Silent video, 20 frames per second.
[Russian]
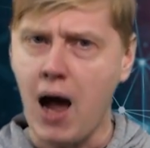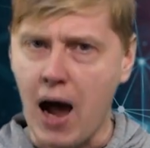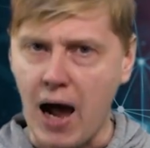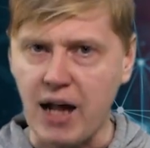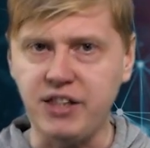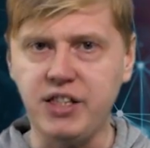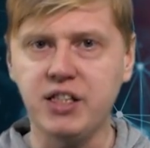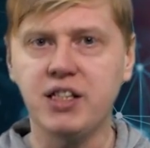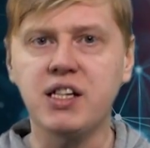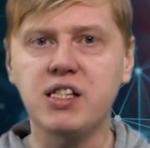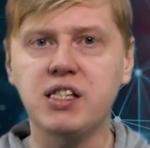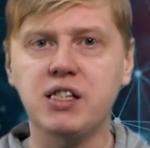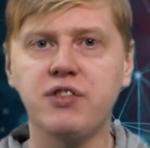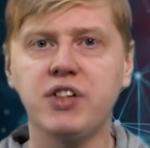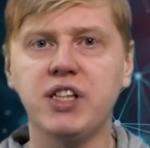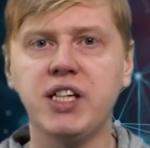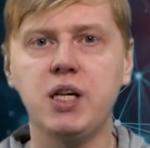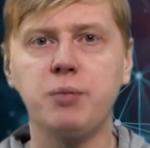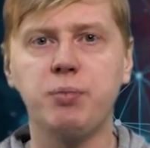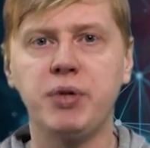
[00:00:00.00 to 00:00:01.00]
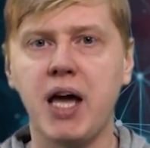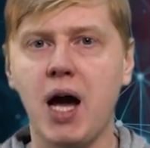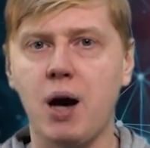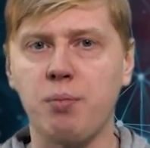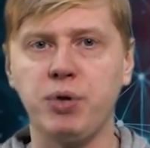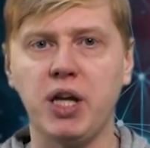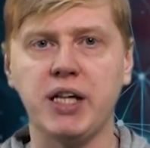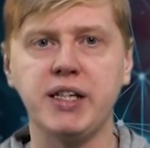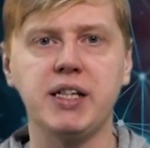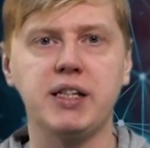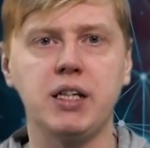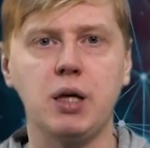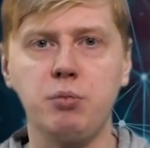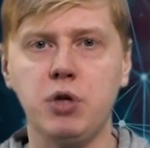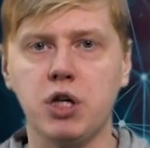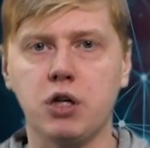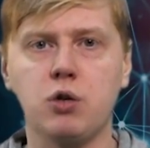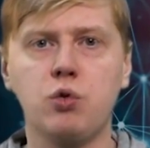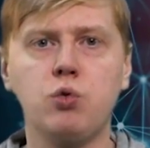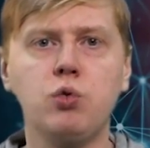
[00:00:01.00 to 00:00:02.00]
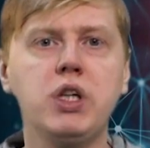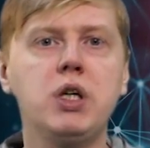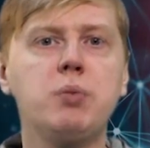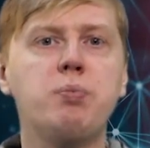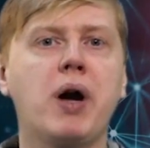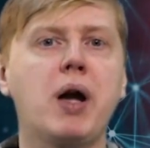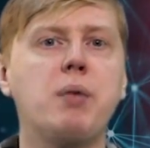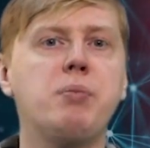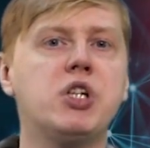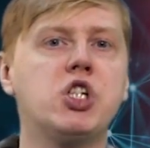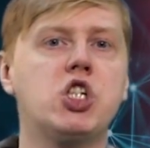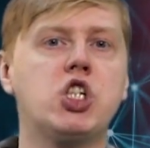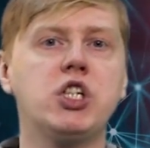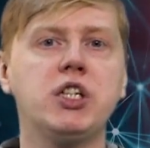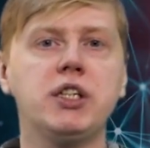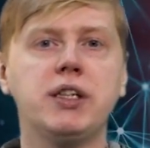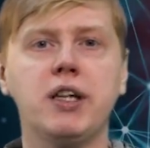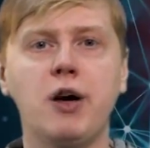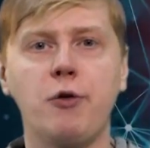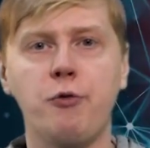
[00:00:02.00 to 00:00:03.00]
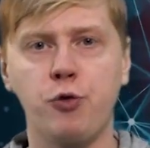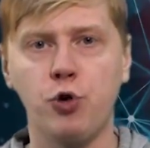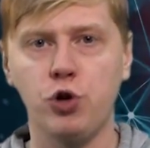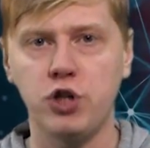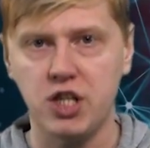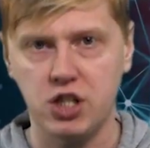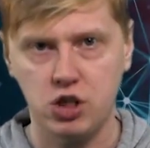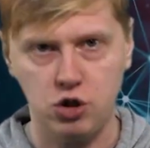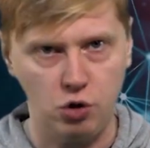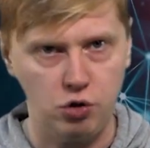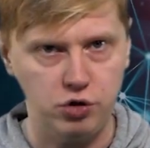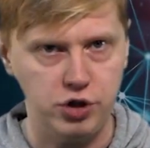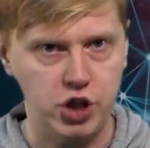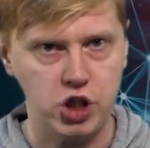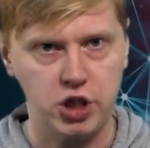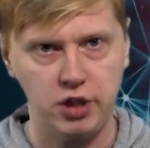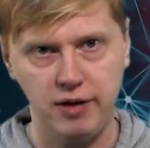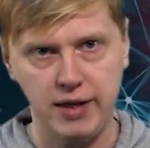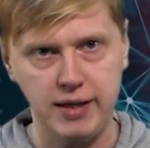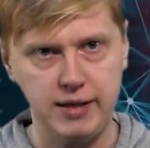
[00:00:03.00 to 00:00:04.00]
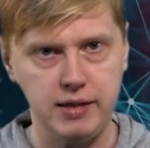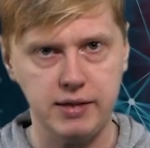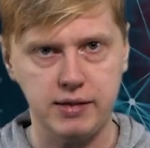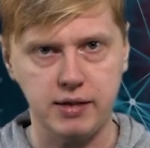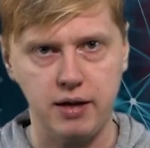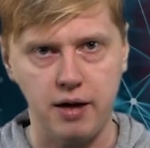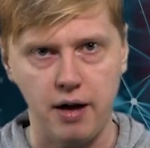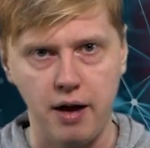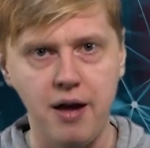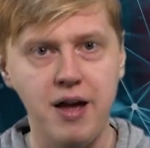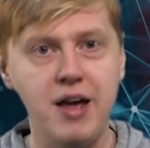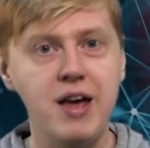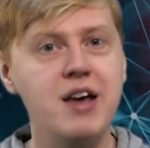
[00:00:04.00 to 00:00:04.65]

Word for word: 11 ноября планета Меркурий пробежит на фоне солнечного диска.